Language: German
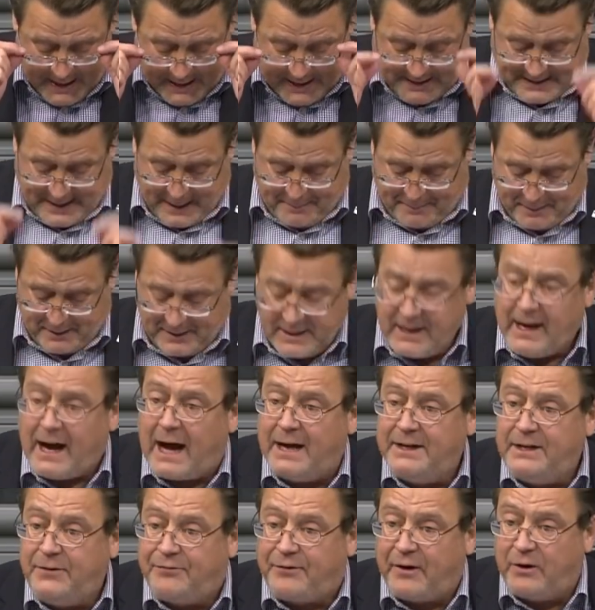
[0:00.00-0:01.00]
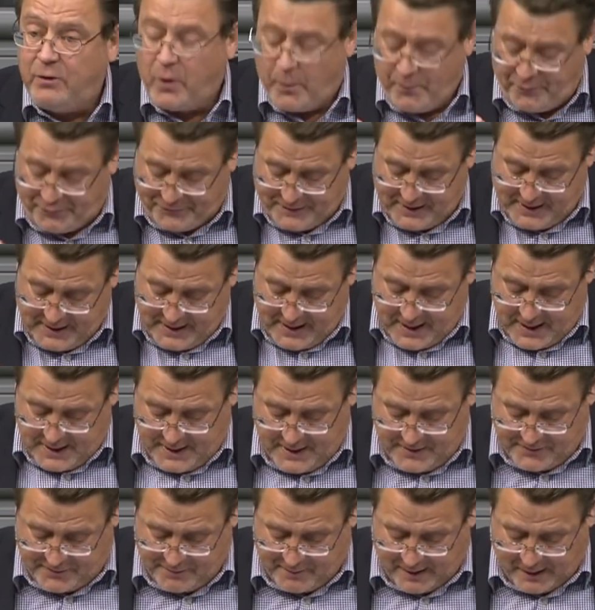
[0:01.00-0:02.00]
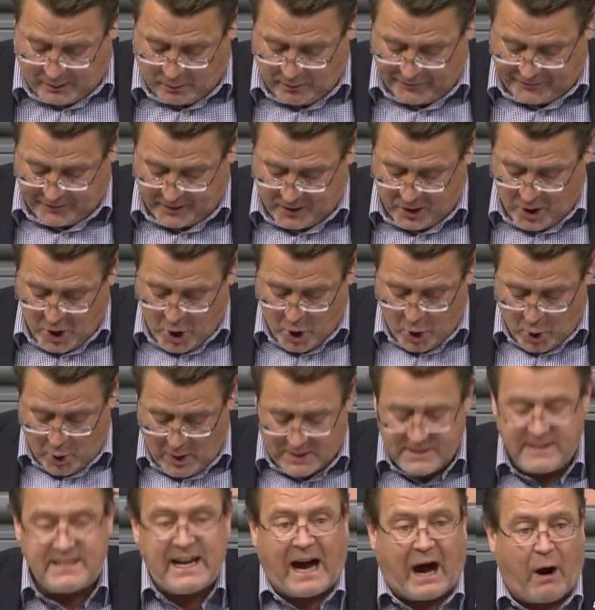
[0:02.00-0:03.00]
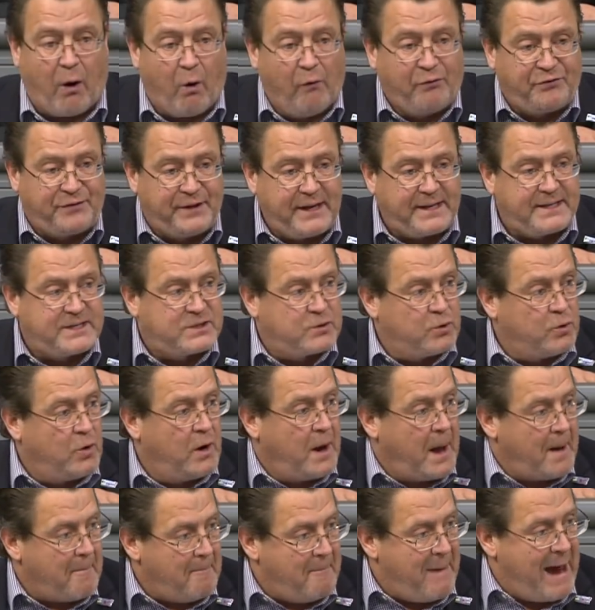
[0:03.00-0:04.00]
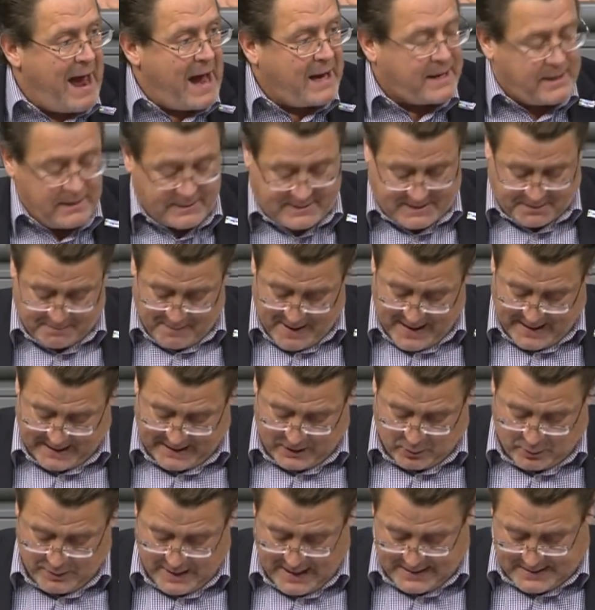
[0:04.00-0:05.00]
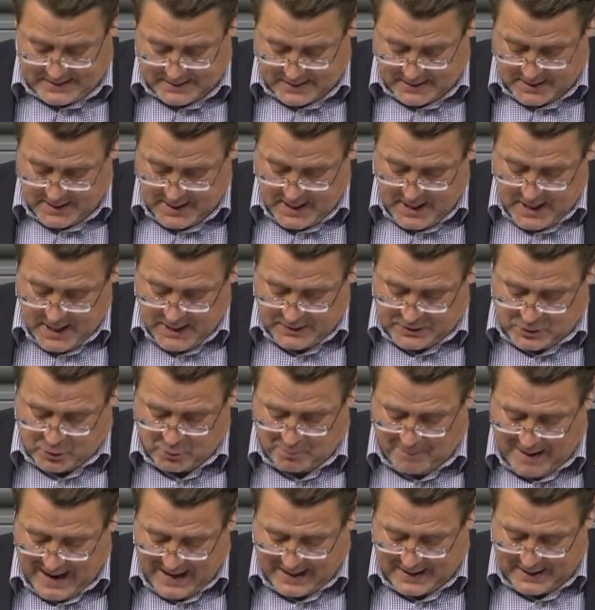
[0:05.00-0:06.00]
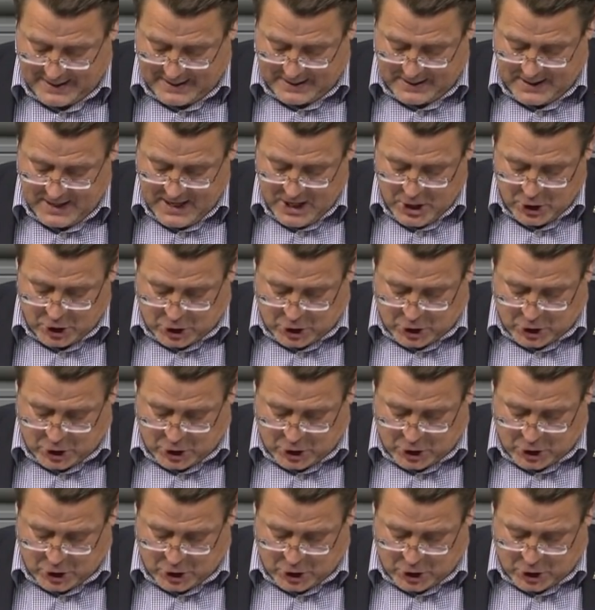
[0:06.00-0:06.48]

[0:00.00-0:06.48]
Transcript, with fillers: Ich appelliere an die Vernünftigen hier in diesem Hause. Hören Sie auf, sich zu Merkels Marionette zu machen.